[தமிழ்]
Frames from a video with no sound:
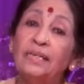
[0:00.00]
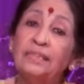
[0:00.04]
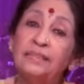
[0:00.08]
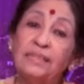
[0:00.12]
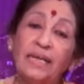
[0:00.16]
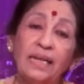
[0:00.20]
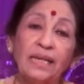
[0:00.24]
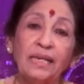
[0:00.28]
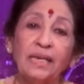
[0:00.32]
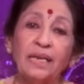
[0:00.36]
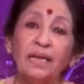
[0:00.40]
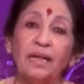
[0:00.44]

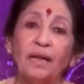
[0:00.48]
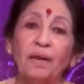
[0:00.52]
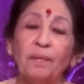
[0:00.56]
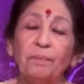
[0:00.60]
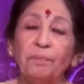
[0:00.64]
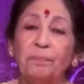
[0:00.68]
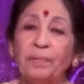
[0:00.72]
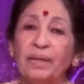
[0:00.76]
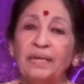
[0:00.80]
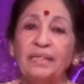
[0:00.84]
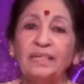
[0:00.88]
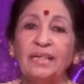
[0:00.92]
சரி
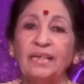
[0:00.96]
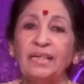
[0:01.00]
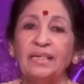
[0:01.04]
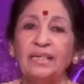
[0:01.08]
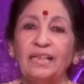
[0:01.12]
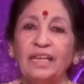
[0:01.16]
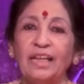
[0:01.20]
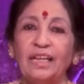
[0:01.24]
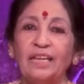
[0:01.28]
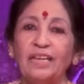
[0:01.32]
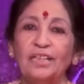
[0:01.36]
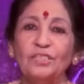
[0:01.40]

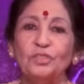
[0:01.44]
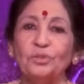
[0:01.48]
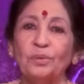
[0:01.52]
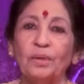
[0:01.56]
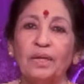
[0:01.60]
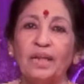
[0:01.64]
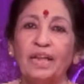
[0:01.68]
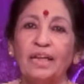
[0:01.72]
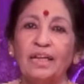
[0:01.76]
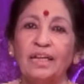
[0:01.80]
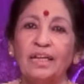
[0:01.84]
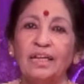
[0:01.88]
பெண்களுக்கு என்ன
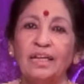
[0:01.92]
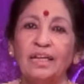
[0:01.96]
சொன்னேன்